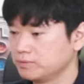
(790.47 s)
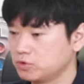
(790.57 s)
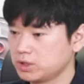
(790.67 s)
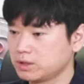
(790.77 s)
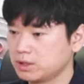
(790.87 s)

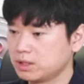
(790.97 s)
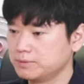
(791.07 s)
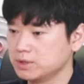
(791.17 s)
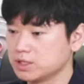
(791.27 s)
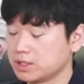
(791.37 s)
프로젝트를
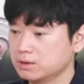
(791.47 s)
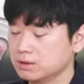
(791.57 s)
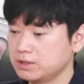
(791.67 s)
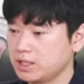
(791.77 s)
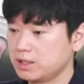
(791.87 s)
하면 이제
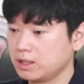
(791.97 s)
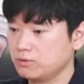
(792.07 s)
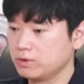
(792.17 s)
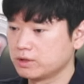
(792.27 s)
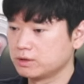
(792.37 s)
생태계
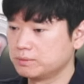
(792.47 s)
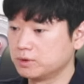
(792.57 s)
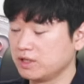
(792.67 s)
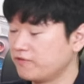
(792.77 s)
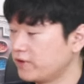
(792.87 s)
위에서
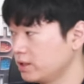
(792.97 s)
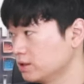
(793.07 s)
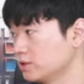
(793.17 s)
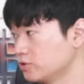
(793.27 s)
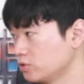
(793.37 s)
뭐
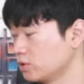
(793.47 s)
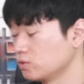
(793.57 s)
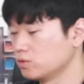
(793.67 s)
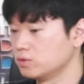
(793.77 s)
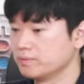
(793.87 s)
디파이가 될 수도
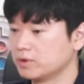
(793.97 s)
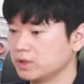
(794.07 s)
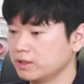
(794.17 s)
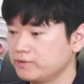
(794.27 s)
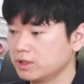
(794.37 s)
있고 뭐
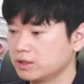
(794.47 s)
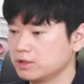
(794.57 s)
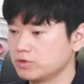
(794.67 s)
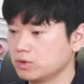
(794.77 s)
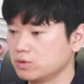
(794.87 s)
NFT가
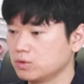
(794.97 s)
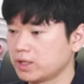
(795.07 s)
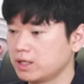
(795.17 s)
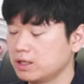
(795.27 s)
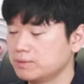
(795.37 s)
될 수 있고
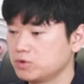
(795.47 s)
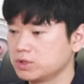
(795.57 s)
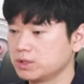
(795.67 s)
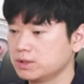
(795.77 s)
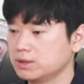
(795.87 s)
다양한
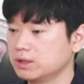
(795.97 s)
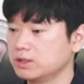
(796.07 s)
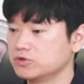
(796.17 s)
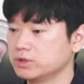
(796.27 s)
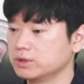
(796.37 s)
프로젝트가
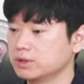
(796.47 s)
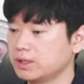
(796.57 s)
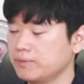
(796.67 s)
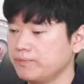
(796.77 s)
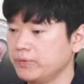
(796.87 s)
될 수
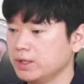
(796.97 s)
있는데,